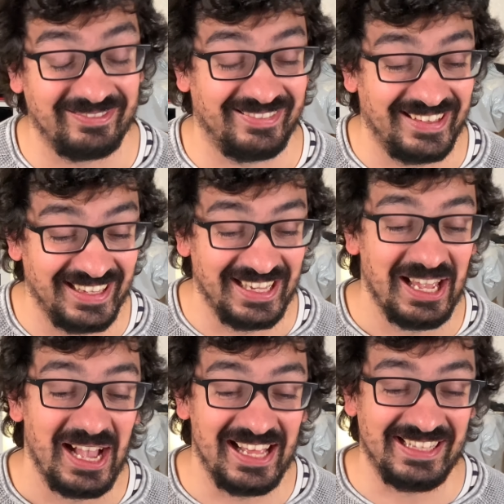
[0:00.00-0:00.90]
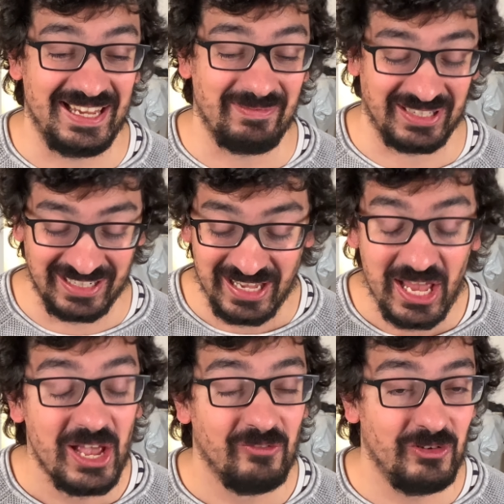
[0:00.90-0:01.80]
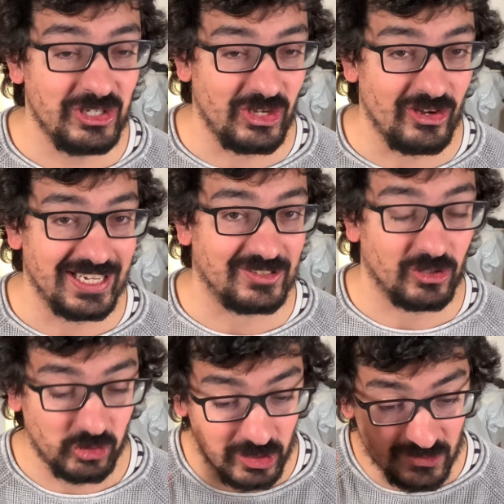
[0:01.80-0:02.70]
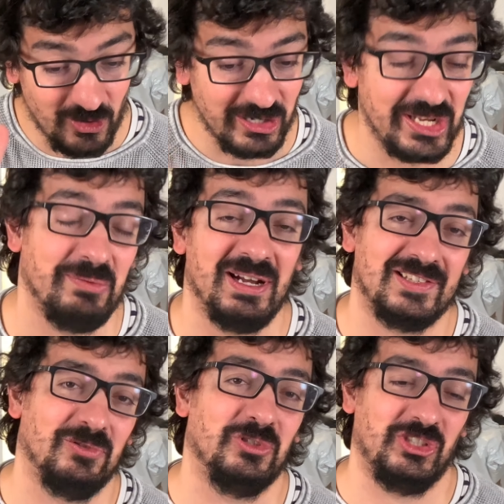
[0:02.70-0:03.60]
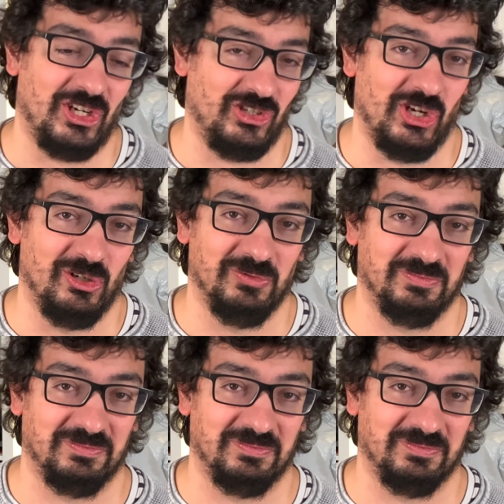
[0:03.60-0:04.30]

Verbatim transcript: in dem Sinne wünsche ich euch jetzt noch ein schönes Wochenende. Macht's gut. Ciao, ciao.